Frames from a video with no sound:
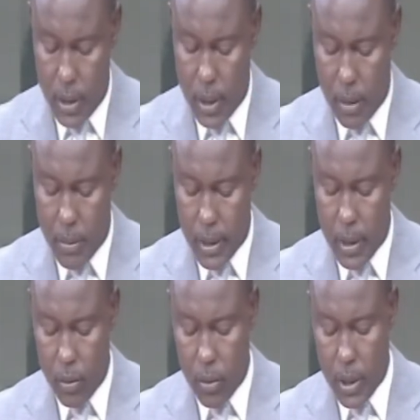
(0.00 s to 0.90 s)

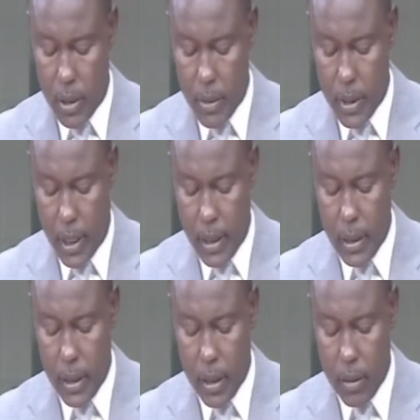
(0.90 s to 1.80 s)
المادة الأولى تم
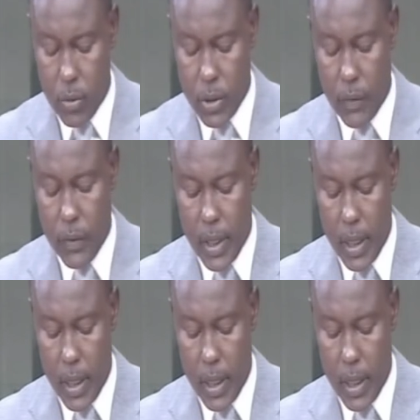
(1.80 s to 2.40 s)
تعيين الموظفين